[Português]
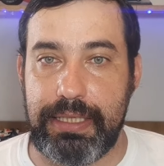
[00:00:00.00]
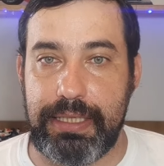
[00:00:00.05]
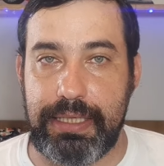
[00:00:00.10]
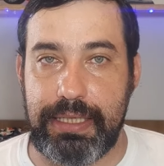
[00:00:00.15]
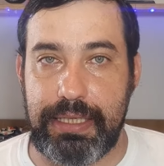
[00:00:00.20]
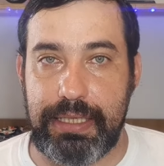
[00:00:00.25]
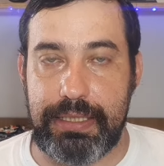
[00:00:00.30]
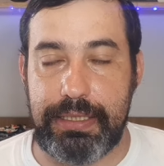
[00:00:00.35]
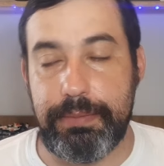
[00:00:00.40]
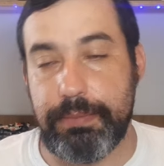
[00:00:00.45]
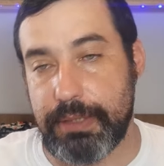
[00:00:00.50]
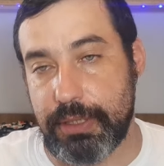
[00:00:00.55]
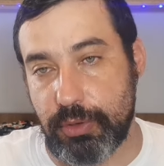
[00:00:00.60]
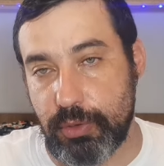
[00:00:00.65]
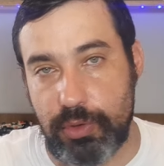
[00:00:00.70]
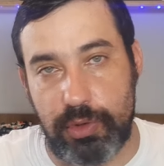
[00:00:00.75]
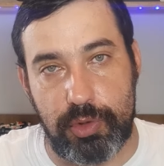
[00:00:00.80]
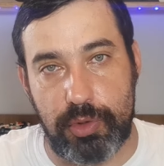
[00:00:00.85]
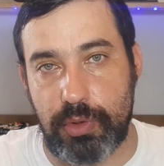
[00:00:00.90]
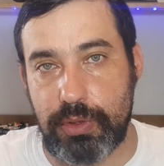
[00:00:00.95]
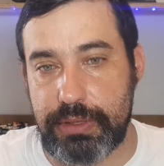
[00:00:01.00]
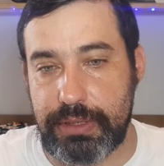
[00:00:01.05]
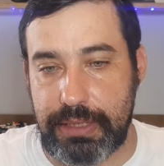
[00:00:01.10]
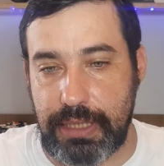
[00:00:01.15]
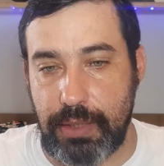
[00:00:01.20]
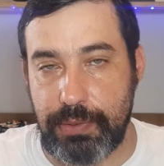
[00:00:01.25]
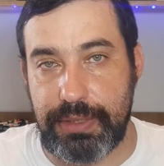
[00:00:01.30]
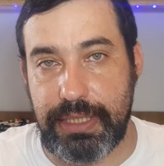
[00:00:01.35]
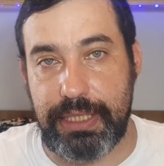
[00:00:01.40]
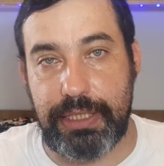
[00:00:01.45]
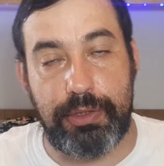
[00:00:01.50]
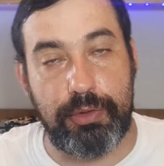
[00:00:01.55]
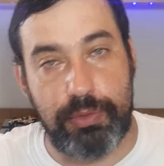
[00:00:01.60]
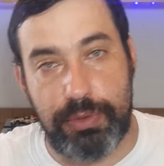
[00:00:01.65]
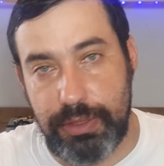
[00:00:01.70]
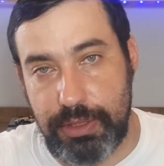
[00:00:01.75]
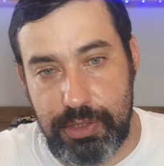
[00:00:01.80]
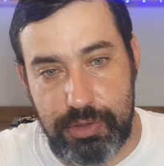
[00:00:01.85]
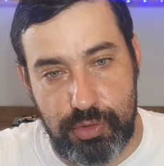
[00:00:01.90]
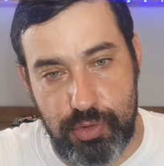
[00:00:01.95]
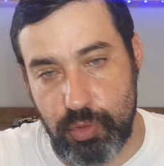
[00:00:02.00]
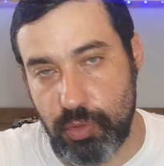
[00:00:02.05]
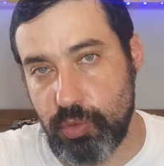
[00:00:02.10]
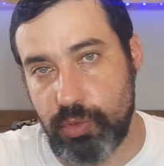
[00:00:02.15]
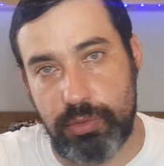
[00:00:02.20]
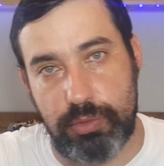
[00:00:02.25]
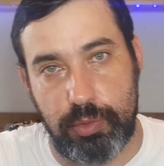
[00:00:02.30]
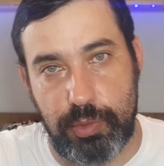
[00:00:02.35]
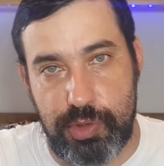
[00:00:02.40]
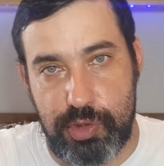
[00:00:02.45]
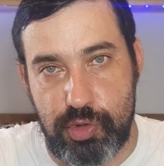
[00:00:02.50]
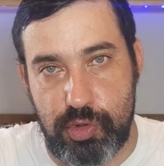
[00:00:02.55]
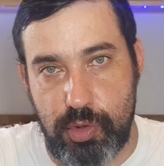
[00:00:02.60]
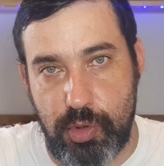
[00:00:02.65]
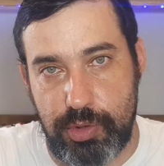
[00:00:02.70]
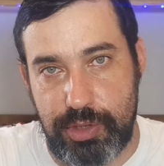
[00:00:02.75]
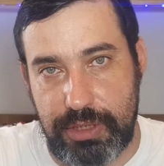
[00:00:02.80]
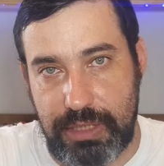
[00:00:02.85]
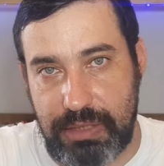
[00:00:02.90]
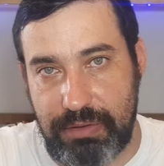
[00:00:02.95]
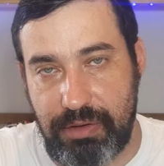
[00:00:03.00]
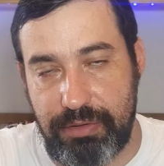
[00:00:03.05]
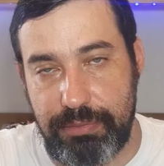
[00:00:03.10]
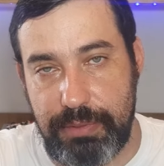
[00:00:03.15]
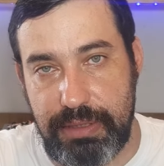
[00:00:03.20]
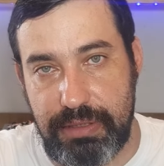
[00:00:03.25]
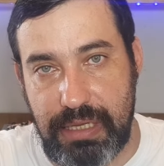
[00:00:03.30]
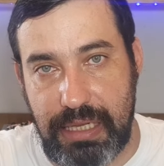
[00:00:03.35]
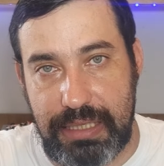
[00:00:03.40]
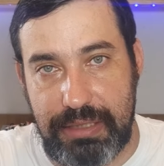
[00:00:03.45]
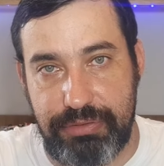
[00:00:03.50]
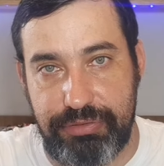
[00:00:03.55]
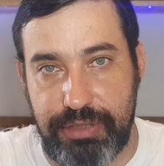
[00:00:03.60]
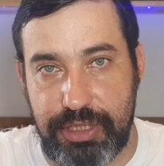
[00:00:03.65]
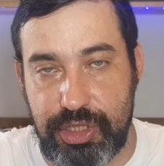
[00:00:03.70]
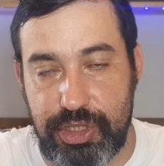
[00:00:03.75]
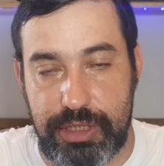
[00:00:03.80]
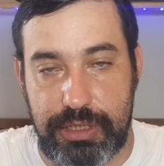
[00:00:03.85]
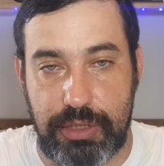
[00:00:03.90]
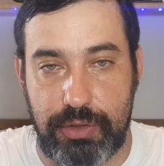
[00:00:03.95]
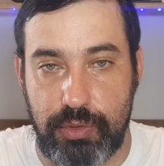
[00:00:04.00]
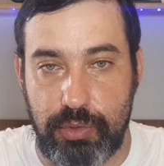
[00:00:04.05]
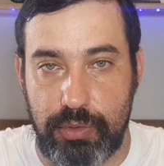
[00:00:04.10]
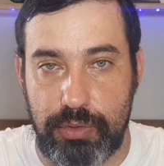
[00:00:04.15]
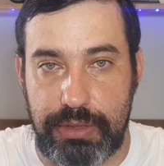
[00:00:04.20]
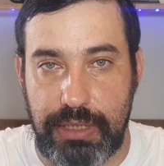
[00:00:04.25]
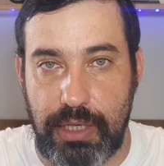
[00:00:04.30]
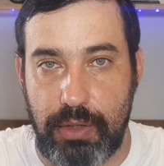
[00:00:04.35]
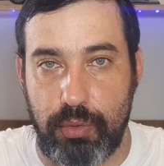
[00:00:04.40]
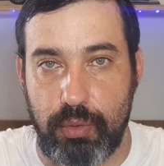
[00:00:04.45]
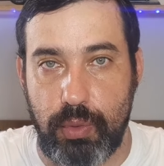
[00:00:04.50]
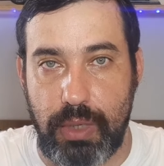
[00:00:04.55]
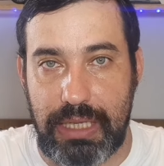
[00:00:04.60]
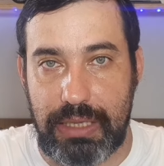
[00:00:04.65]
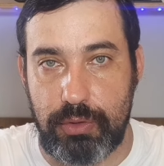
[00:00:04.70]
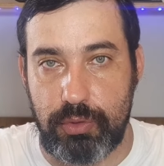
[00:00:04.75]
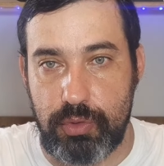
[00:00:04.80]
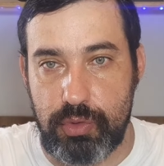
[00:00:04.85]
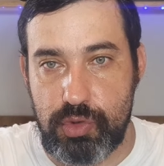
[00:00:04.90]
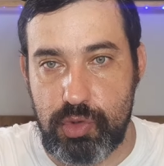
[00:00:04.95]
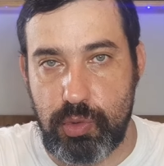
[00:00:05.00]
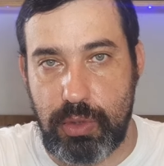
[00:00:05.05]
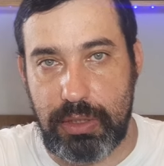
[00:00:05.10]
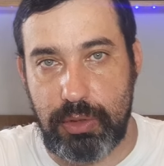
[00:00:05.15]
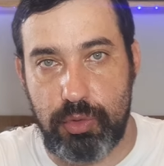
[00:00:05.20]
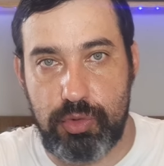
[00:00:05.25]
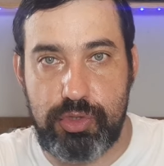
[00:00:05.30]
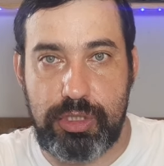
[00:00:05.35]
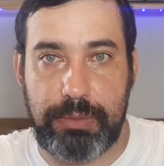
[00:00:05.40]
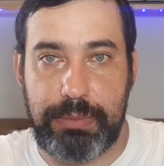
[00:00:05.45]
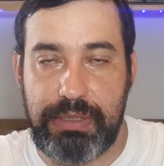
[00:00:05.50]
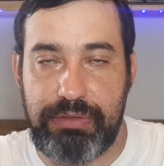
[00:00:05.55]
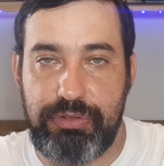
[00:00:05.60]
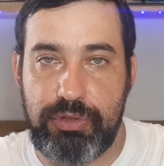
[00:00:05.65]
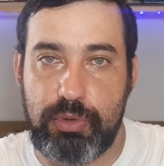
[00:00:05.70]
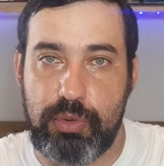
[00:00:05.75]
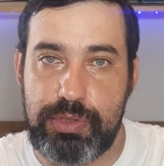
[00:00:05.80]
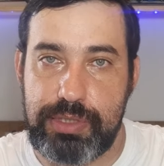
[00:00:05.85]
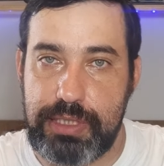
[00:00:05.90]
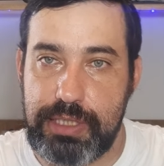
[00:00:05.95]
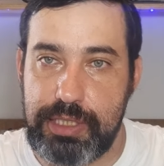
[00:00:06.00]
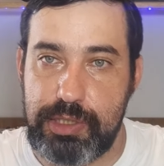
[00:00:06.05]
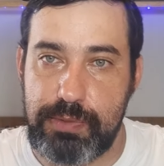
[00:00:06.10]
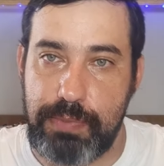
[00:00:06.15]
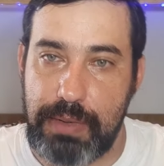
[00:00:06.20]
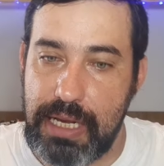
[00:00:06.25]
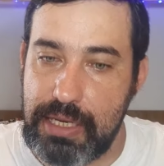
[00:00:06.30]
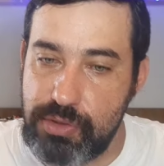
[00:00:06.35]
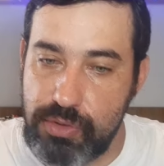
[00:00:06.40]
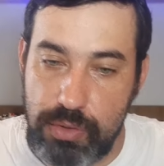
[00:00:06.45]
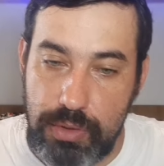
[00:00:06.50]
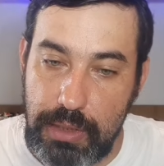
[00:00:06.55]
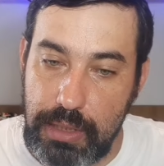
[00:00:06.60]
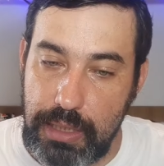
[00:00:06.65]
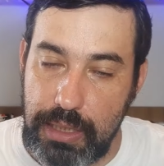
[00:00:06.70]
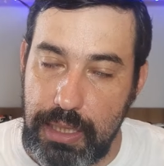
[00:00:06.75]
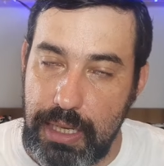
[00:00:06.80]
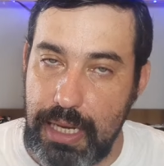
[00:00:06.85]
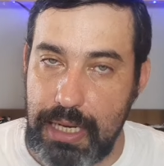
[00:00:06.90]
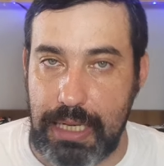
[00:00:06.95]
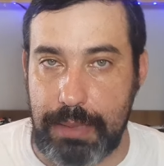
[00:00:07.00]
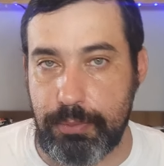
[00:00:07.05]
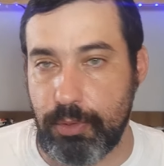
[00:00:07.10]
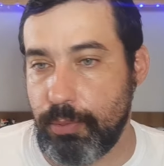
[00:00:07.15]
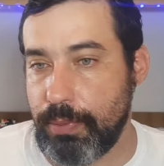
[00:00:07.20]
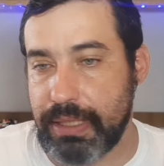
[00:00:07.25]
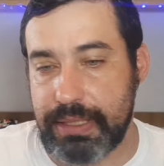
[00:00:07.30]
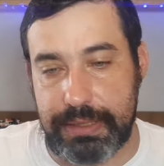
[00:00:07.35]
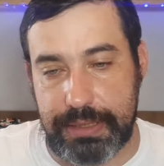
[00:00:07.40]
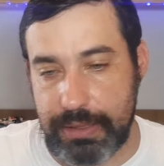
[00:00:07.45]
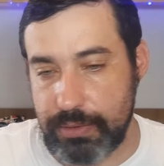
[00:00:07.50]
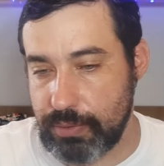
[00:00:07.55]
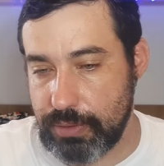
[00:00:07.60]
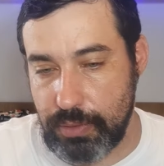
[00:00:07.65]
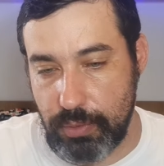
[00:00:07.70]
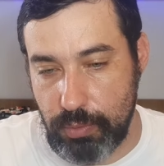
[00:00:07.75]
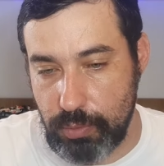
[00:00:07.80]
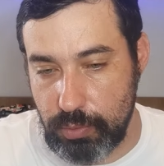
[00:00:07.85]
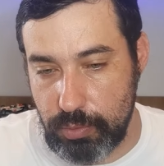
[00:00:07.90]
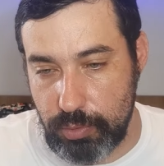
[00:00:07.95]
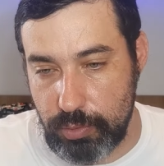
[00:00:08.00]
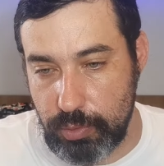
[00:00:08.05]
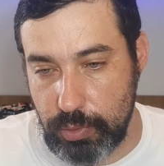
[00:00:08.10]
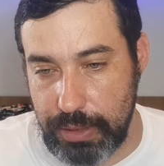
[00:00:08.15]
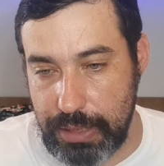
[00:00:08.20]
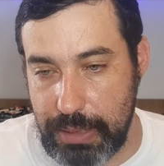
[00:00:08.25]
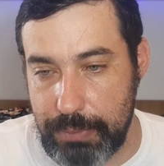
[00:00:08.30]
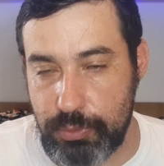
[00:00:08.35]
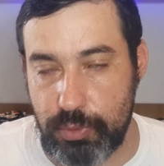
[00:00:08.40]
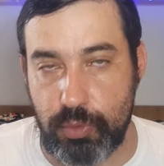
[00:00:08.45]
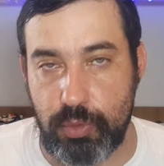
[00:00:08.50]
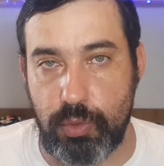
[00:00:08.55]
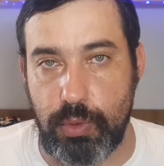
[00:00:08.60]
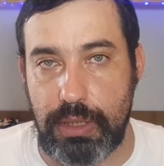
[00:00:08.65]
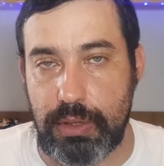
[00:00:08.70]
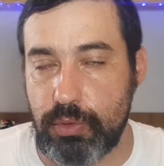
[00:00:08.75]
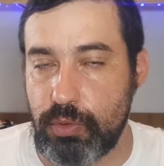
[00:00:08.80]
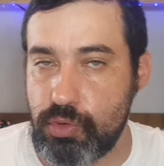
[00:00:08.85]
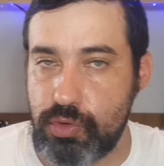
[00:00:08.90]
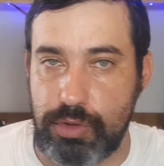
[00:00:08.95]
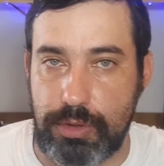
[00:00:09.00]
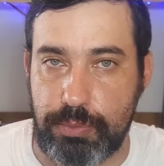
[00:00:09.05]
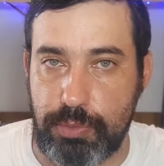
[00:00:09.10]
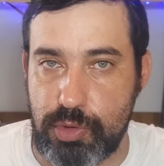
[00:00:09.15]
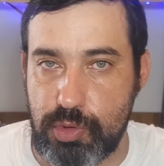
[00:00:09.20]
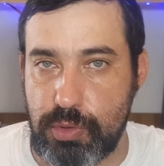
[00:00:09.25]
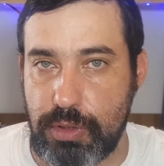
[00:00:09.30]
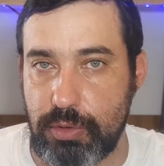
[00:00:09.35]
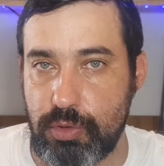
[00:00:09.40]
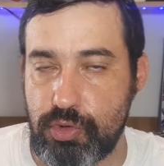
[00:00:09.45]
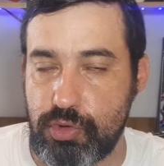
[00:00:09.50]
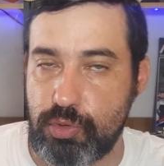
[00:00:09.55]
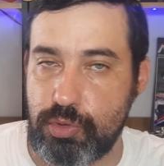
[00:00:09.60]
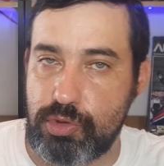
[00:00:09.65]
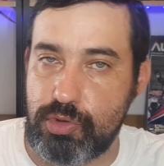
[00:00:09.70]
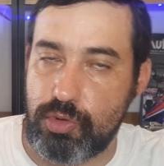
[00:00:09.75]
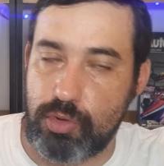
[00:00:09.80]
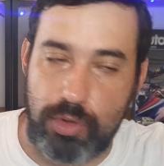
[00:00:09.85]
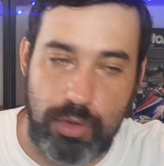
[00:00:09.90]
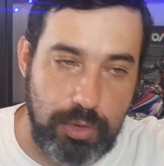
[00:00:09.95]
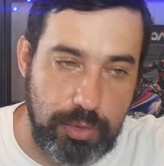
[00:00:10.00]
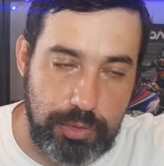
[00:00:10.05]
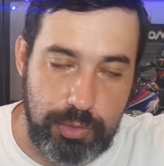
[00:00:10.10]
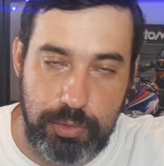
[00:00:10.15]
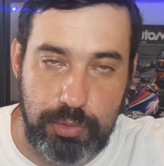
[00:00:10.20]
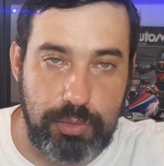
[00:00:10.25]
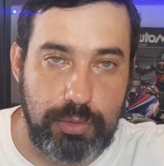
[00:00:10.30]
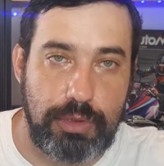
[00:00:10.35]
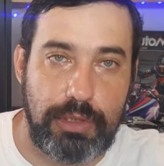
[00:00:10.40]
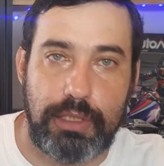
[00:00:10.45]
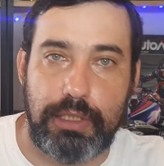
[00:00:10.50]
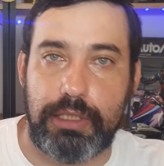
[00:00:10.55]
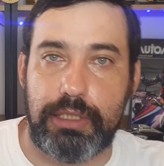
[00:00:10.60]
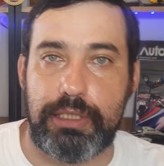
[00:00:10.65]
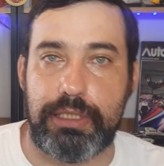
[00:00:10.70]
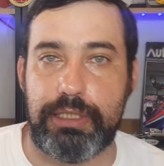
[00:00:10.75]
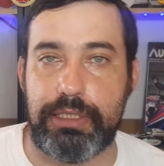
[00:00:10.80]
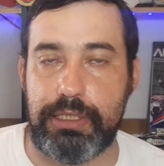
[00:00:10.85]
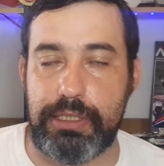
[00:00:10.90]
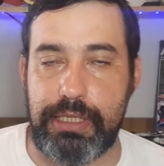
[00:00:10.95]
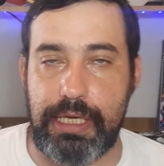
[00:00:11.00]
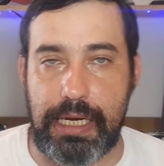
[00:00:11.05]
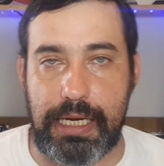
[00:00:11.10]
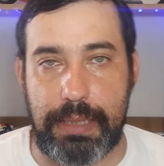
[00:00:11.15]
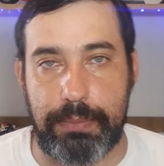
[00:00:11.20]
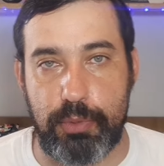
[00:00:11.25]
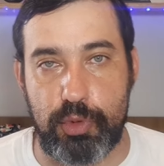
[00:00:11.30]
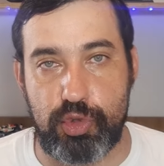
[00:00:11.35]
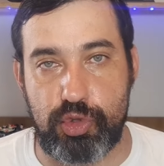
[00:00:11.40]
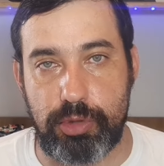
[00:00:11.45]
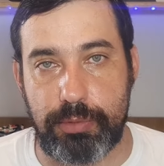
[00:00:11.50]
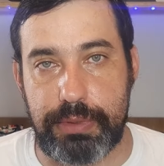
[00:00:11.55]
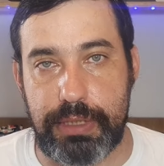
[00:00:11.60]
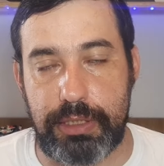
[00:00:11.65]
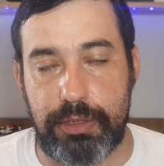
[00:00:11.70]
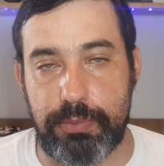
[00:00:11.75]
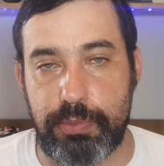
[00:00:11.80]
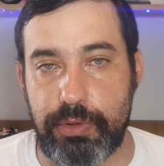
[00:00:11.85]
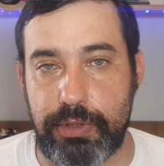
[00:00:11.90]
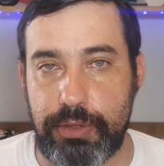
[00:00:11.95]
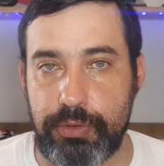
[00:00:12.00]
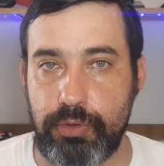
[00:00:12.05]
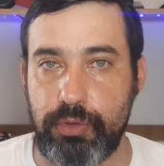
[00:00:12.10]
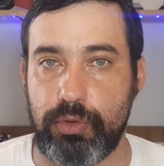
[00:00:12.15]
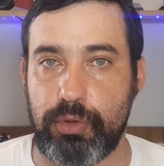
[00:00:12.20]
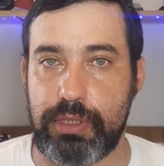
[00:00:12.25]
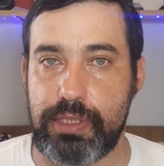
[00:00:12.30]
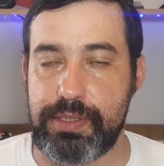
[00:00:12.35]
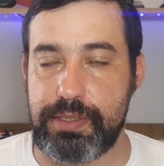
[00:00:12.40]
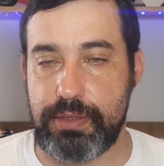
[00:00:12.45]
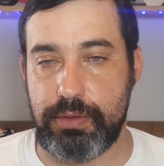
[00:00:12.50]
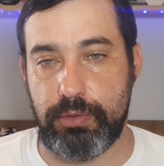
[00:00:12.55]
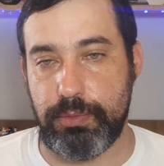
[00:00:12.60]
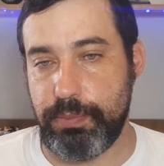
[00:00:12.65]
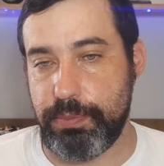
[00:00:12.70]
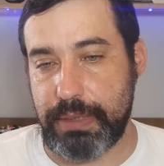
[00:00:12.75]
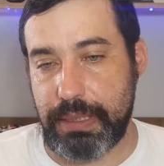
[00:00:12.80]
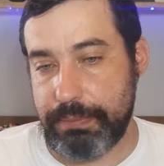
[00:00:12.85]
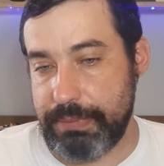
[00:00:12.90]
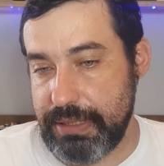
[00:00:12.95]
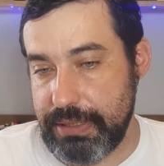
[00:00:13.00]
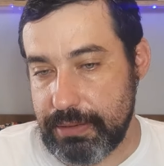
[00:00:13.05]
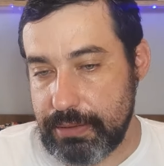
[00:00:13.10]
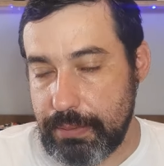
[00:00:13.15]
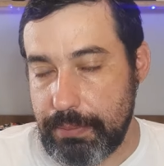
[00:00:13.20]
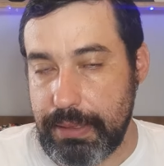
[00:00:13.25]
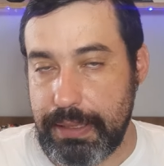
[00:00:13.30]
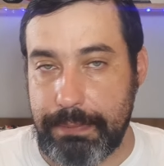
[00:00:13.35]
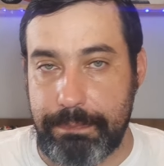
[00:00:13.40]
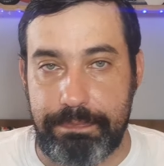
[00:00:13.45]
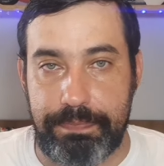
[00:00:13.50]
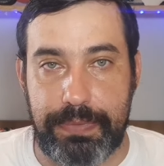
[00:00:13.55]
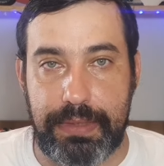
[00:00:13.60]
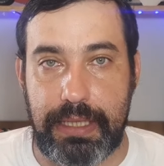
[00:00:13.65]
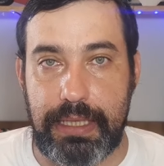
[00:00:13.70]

É, e mergulhou tal. E aí nisso o Stroll já estava ali fechando né, o Alonso. O Alonso também ficou sem espaço, acabou batendo né, o, o Hamilton com o Alonso, depois o Alonso com o Stroll e, o, e, e acabou sobrando para o Lando Norris. Eu, para mim, também.